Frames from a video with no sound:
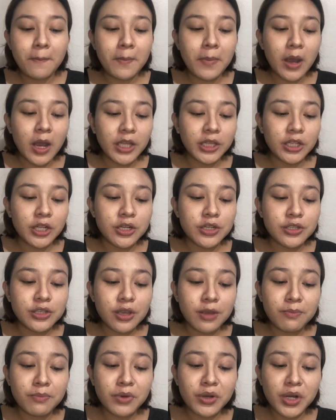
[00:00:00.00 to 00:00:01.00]
But there
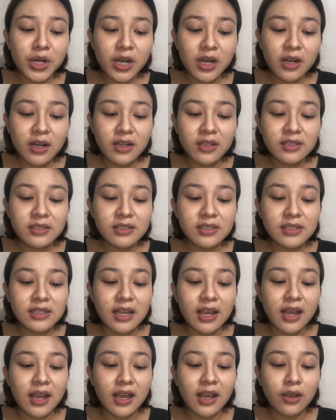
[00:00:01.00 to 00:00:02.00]
some girls
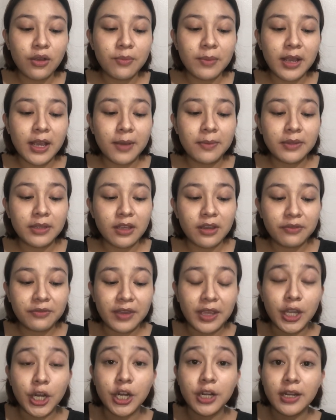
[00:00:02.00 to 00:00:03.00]
na gumagamit ng
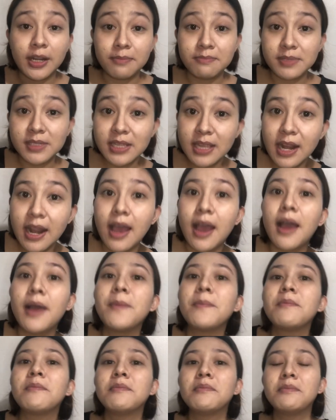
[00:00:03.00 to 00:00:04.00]
fingertips nila
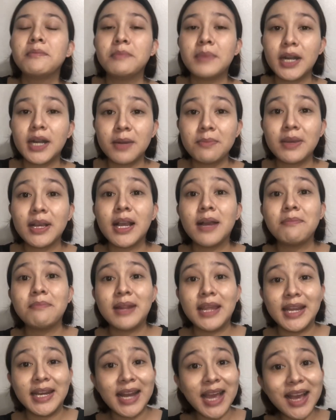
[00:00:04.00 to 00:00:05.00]
para
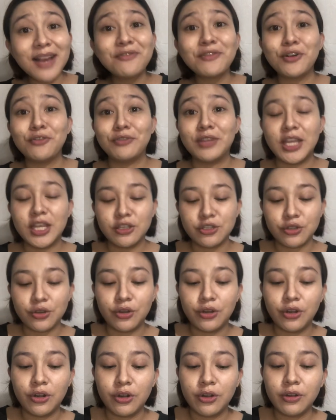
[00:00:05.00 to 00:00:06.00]
mag-apply ng foundation.